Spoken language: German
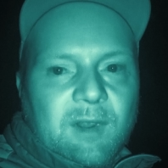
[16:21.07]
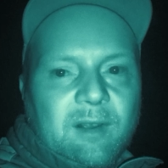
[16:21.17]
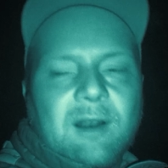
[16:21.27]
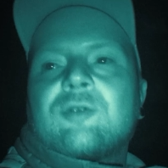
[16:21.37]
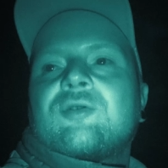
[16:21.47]

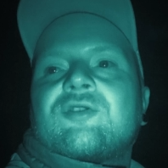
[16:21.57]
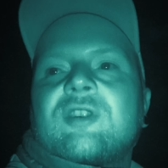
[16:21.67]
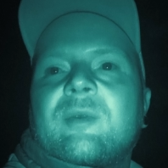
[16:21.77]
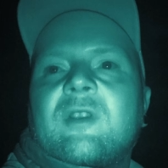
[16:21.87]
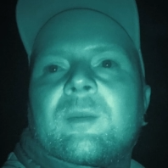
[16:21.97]
Sie hat aber schon
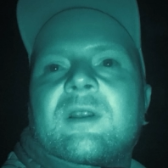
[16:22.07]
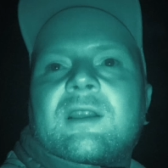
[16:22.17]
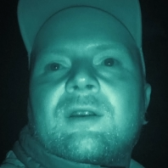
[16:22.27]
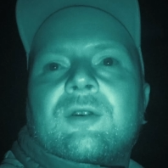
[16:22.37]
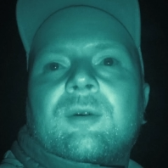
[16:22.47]
geschrieben, sie ist mir
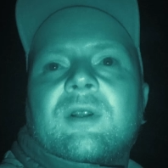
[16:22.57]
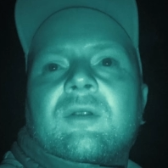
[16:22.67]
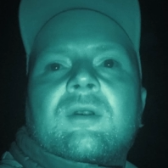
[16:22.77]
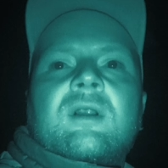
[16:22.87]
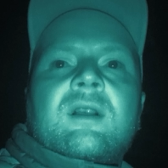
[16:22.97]
entgegengekommen.
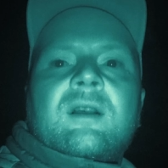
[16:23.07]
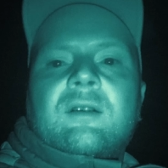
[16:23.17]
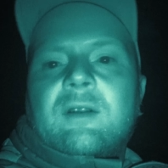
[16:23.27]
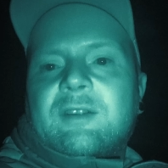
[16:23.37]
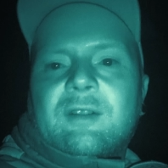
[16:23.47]
Also
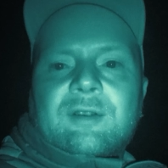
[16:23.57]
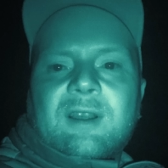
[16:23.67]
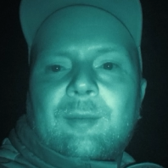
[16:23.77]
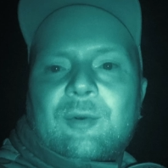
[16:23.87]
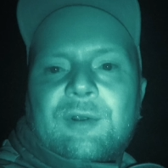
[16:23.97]
wenn ich jetzt noch
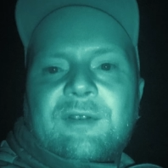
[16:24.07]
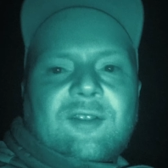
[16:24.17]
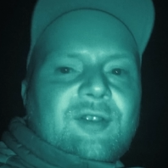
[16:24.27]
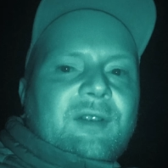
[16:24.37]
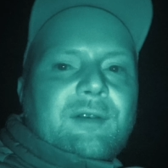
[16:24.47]
drei Minuten
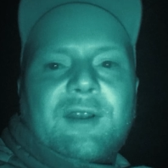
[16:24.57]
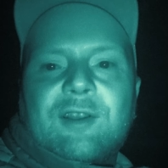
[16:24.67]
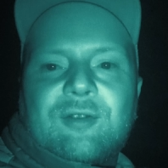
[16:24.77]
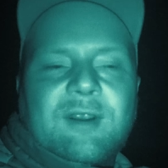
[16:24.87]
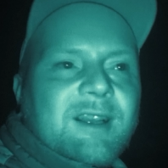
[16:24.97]
quatsche, ist sie
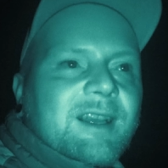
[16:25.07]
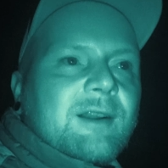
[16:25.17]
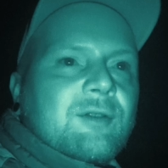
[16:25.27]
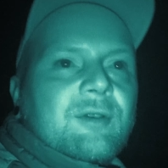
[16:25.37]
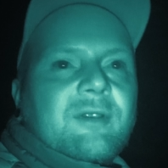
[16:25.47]
vielleicht schon an der
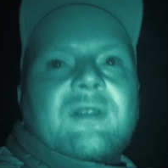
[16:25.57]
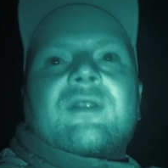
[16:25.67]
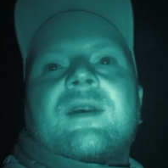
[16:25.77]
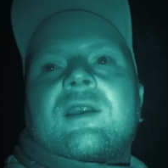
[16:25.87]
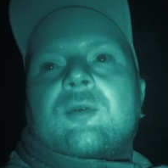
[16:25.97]
Jagdhütte und ist sie
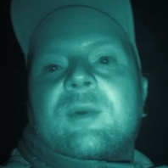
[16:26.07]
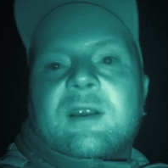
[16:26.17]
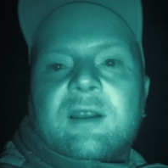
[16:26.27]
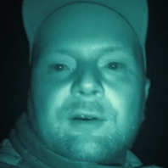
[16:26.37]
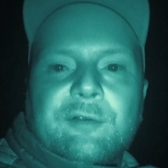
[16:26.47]
zwei
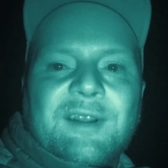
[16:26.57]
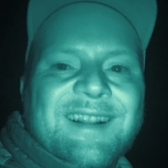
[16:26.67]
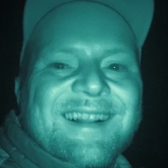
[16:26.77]
Kilometer gelaufen.